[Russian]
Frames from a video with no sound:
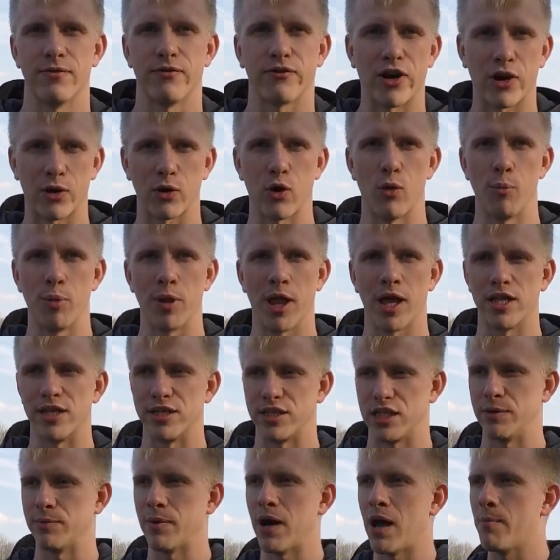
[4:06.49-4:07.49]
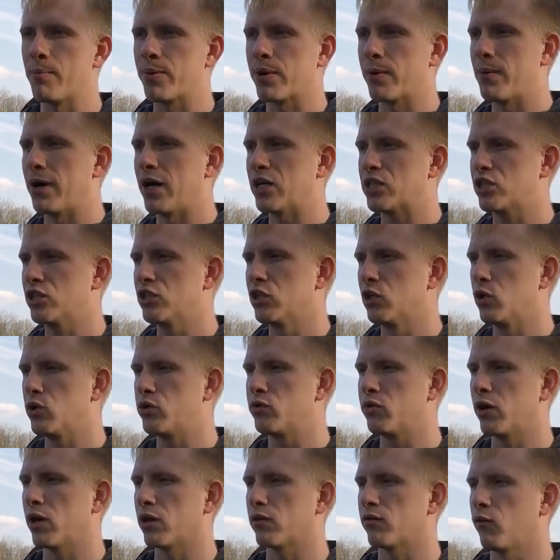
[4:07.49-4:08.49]
В каком плане? Снимаем про машину, люди
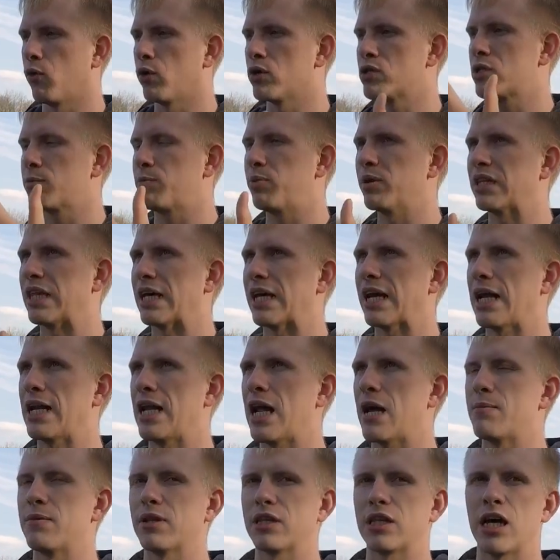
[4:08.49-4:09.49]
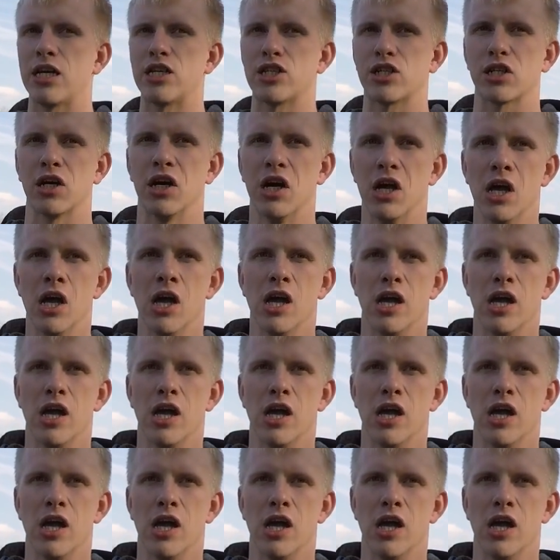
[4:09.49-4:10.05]
говорят, вот за полтора ляма тачка,